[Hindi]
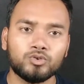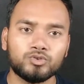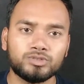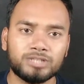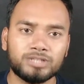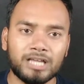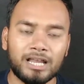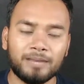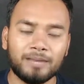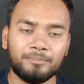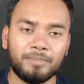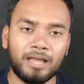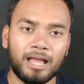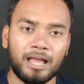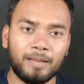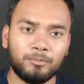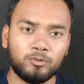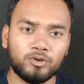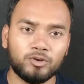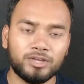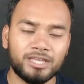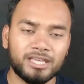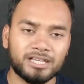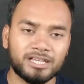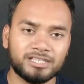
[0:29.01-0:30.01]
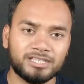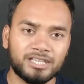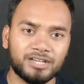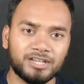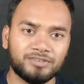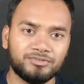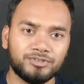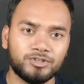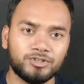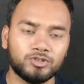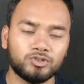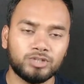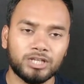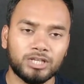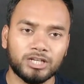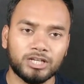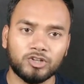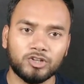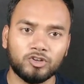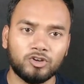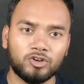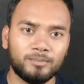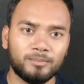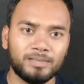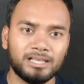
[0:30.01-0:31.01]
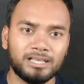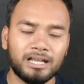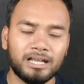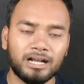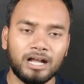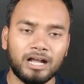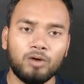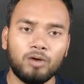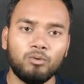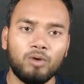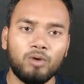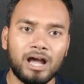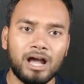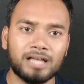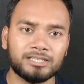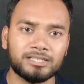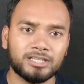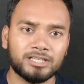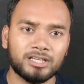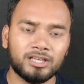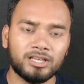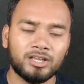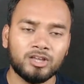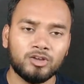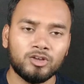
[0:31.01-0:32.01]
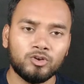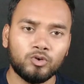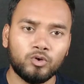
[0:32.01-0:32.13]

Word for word: उस चैनल पर आपको एक से एक वीडियो देखने को मिल जाएगा वहाँ से